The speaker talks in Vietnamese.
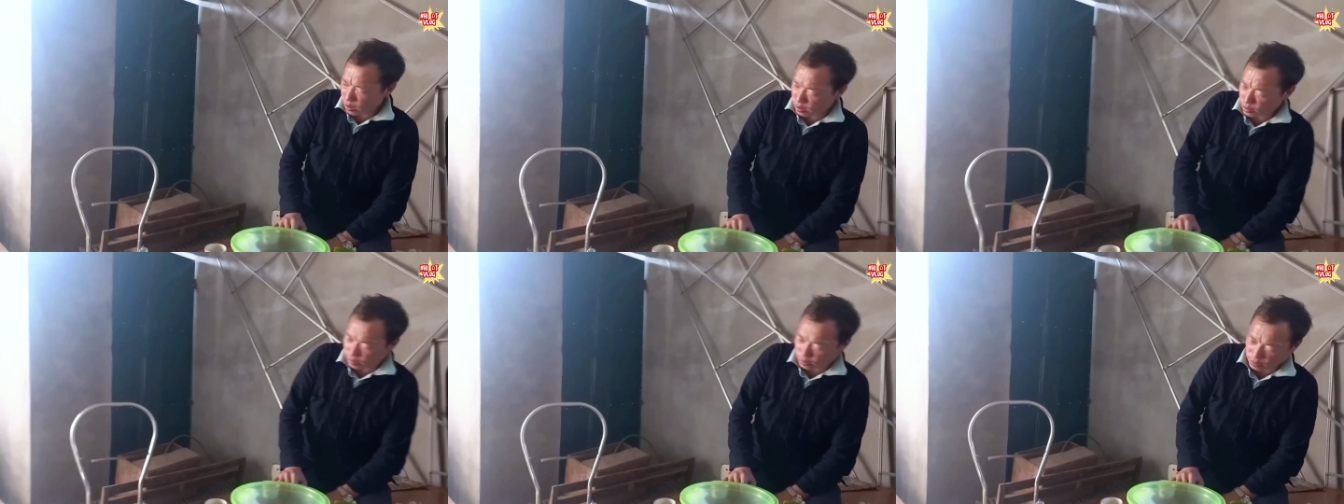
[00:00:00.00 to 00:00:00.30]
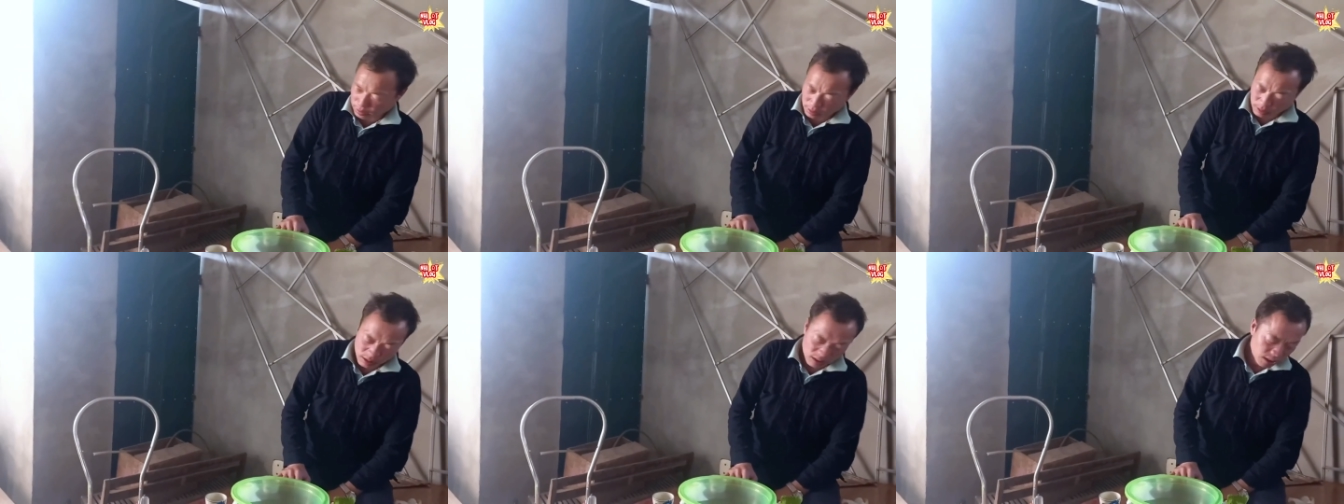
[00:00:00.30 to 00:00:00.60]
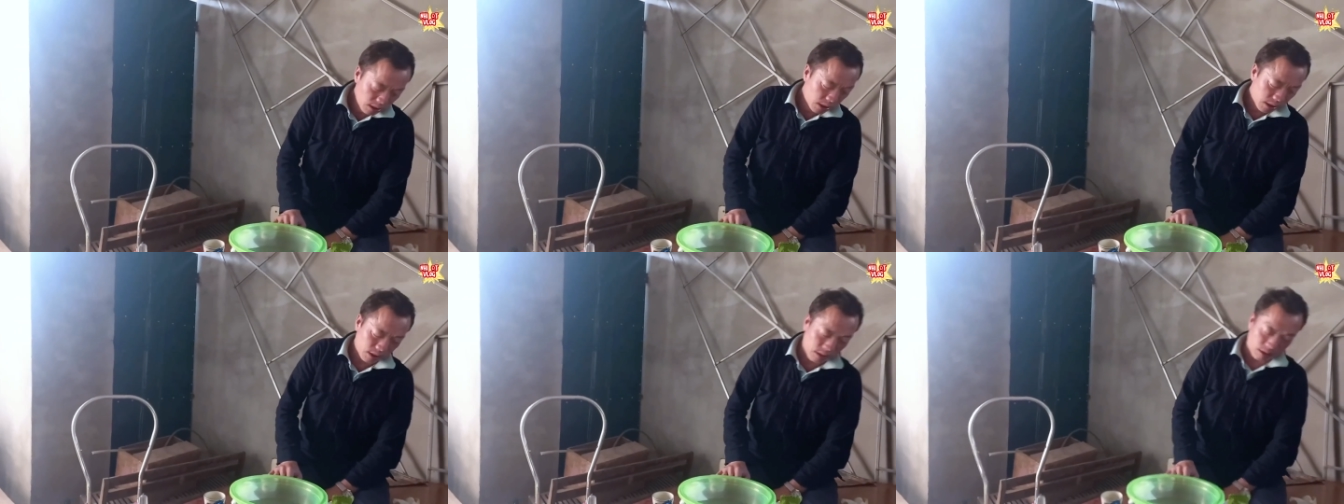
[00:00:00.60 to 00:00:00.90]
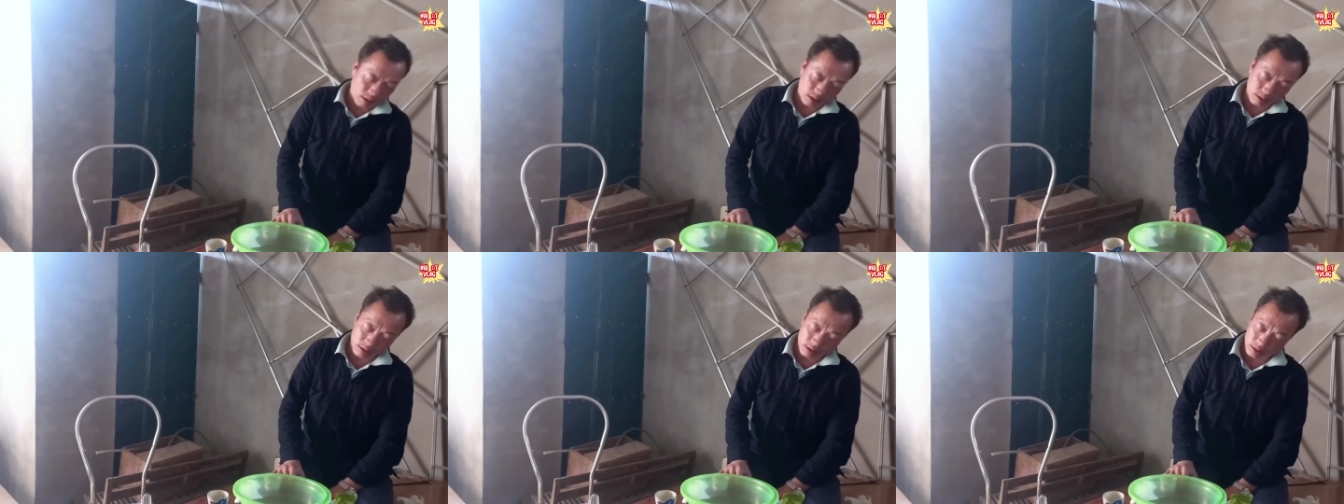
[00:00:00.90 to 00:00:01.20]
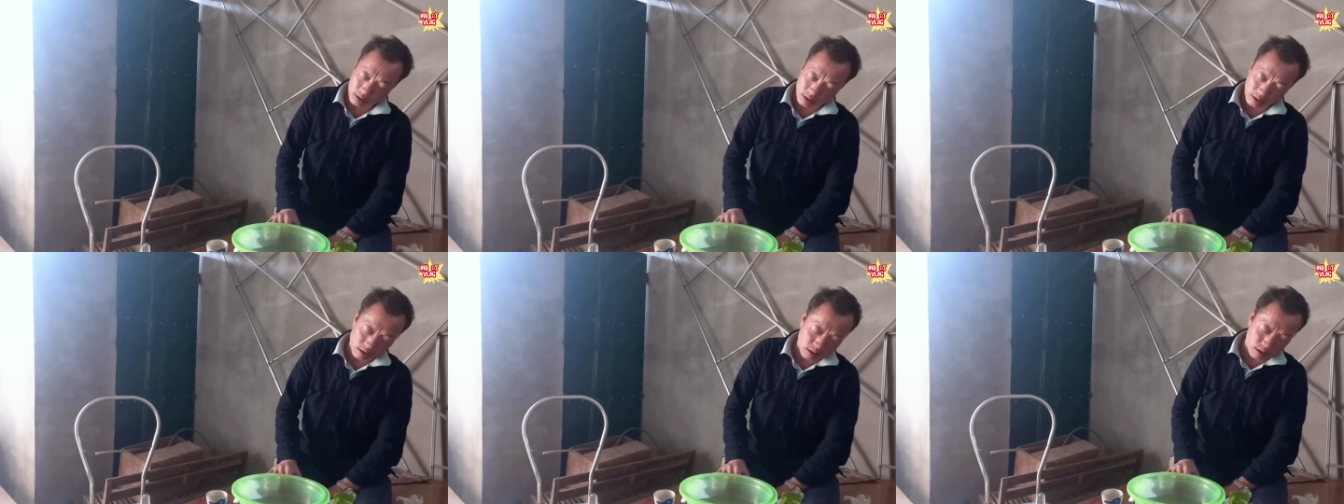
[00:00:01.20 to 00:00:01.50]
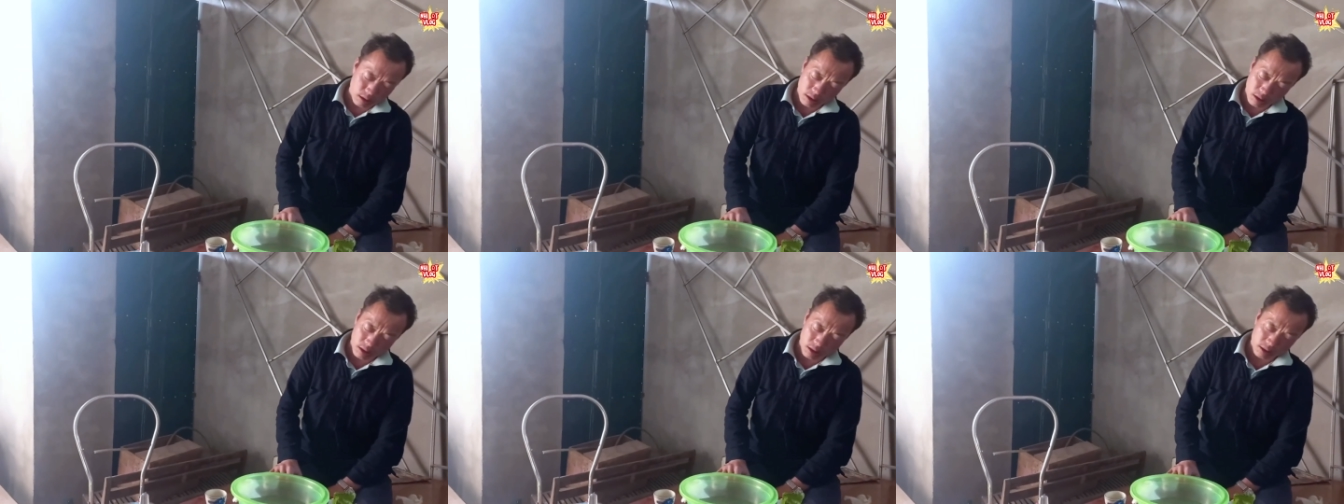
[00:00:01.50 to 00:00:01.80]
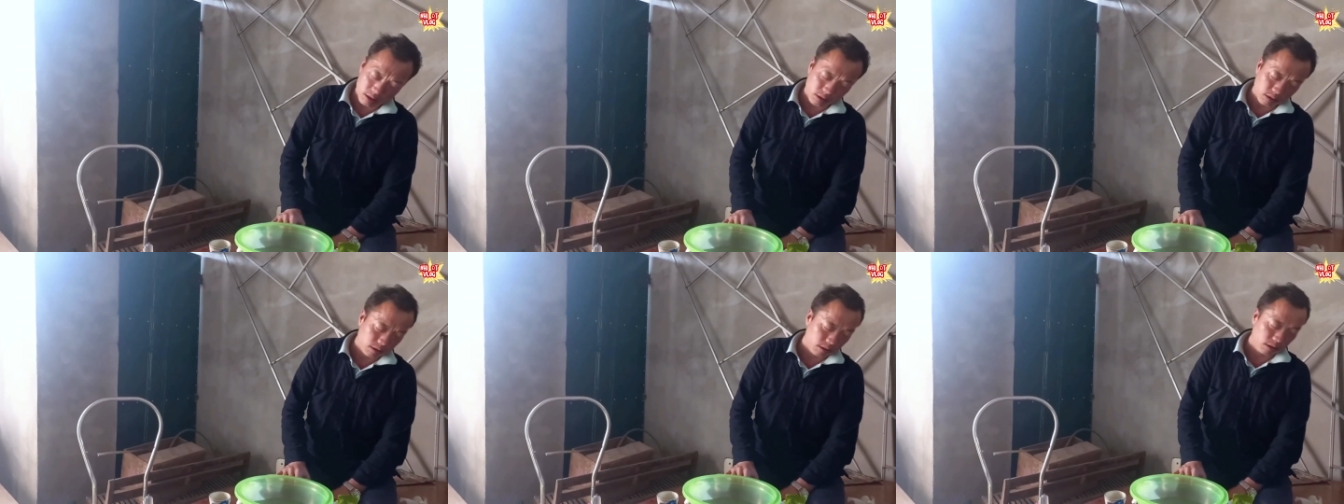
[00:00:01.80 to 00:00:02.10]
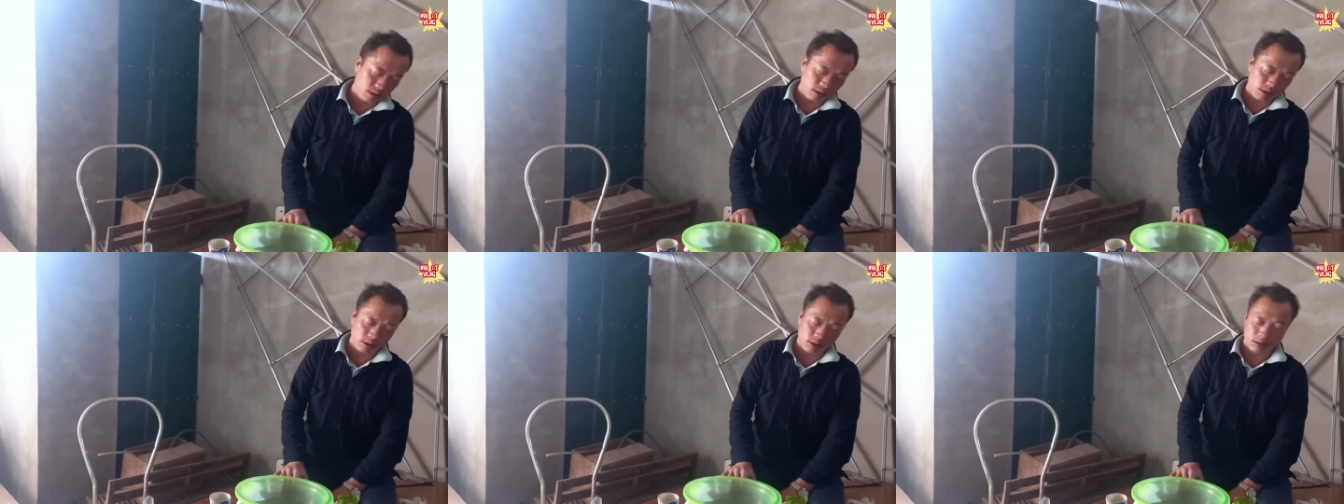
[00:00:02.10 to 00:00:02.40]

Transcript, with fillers: thì có phải đây là một cái chiêu trò không